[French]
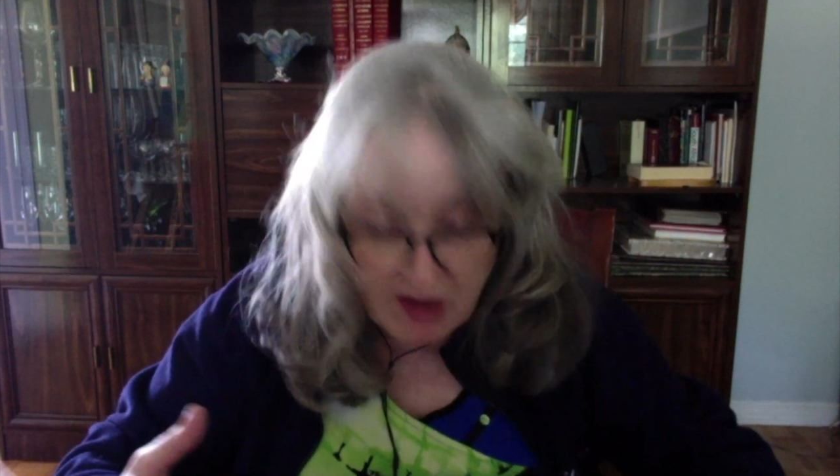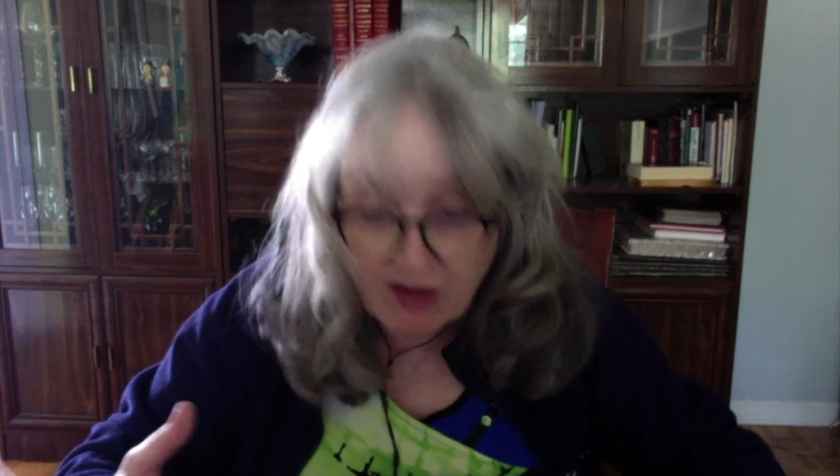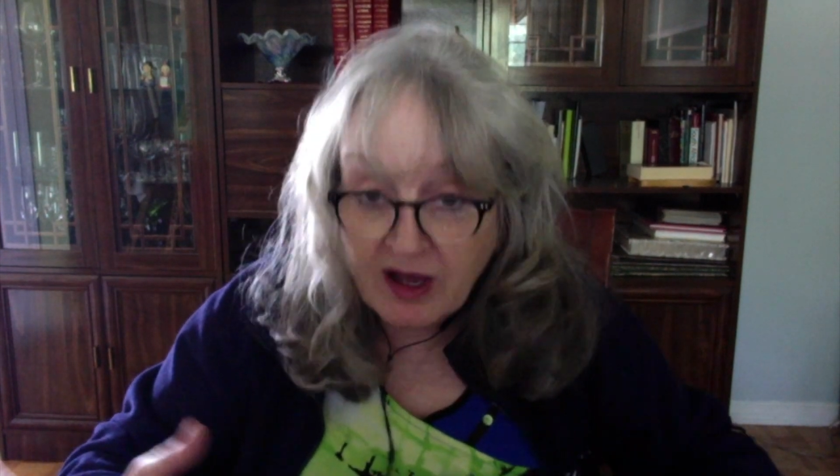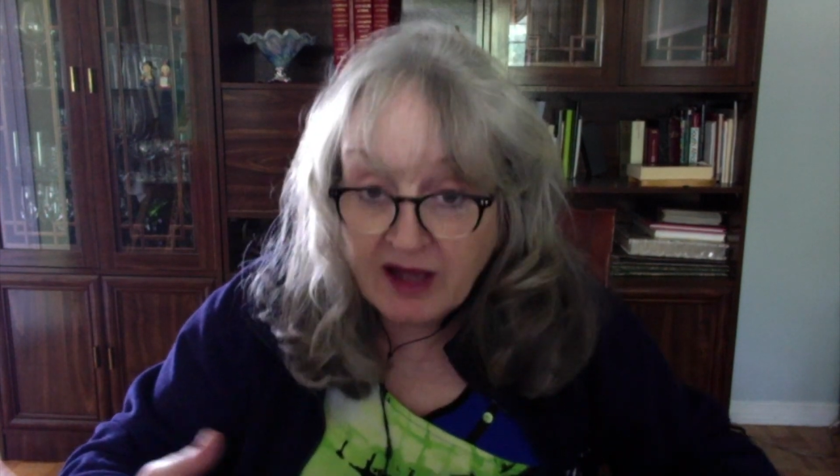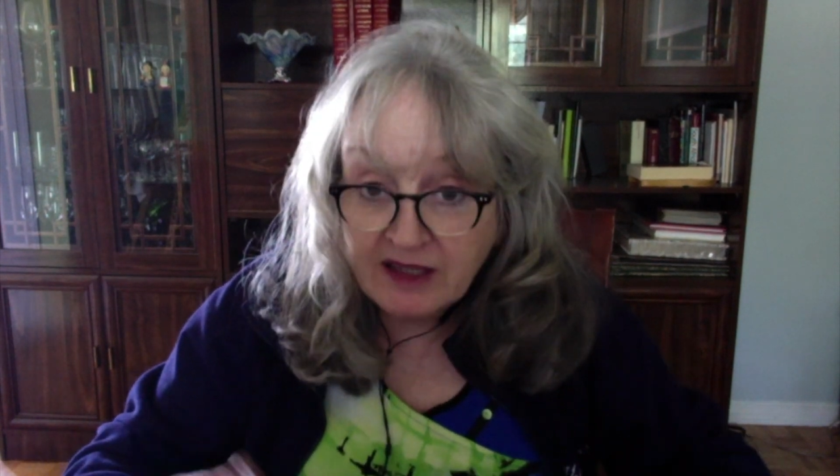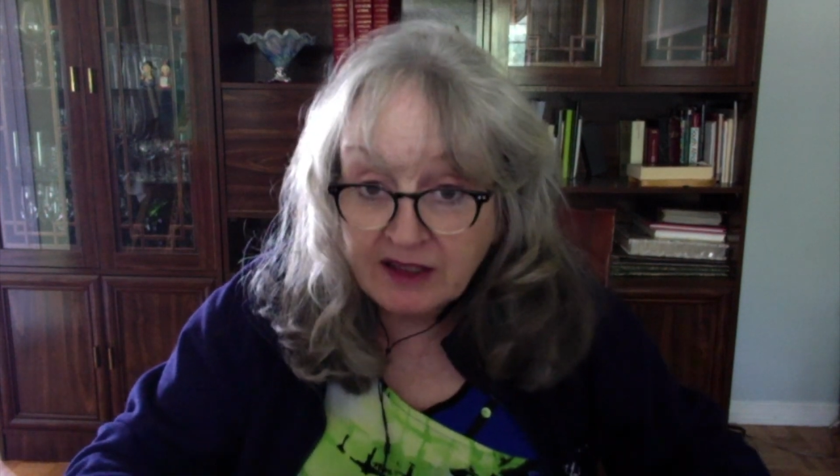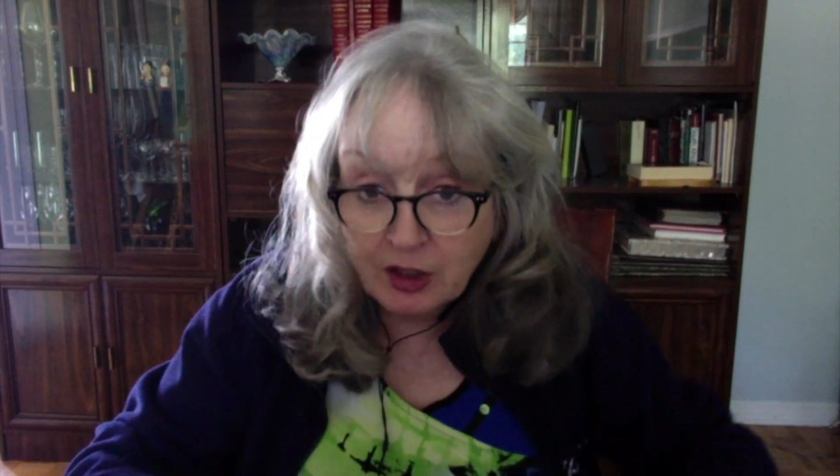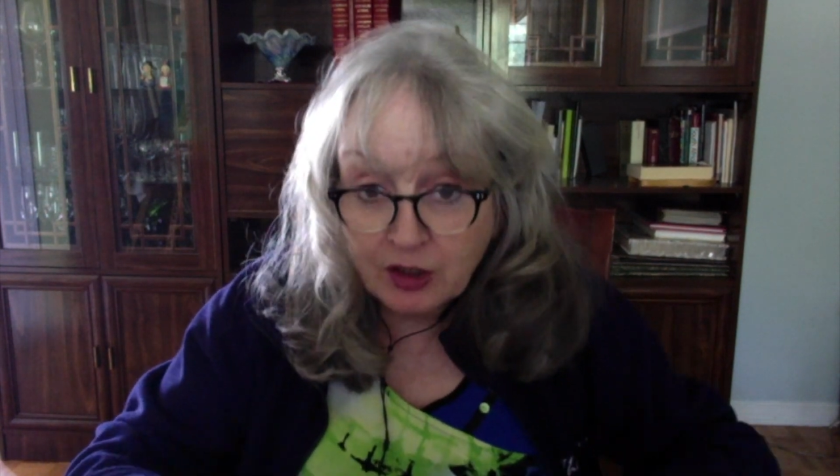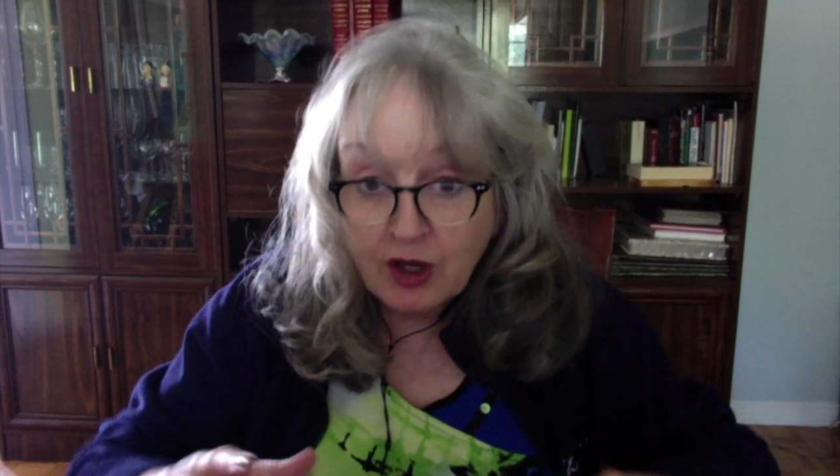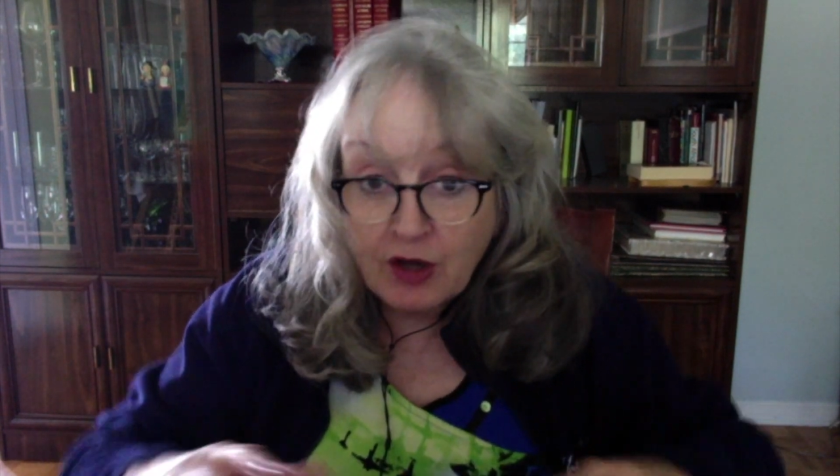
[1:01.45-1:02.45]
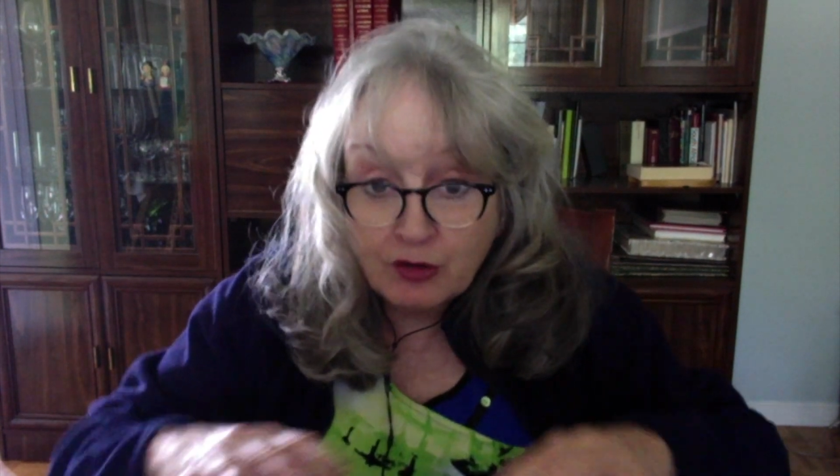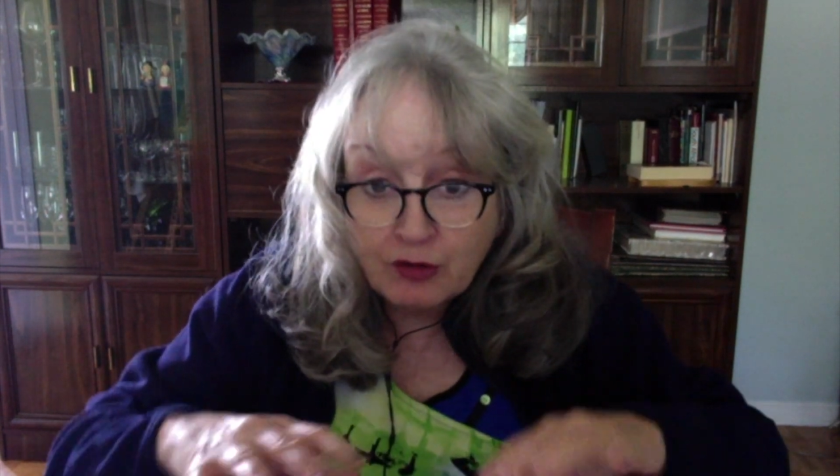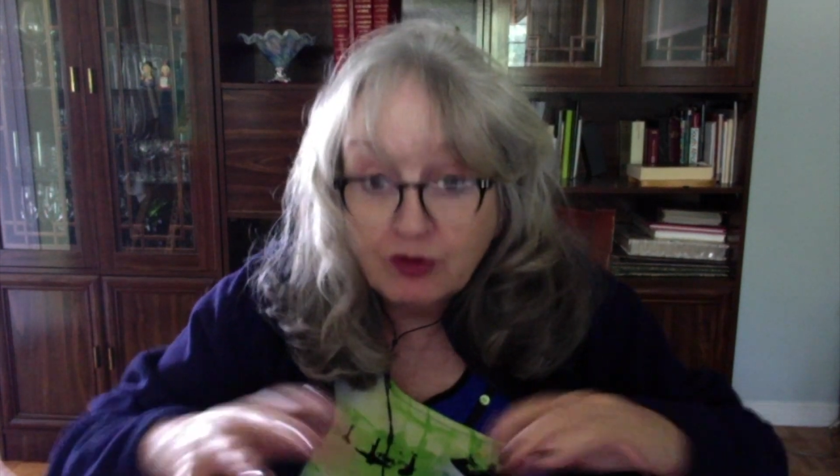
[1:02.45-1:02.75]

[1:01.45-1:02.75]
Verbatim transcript: à l'intérieur de votre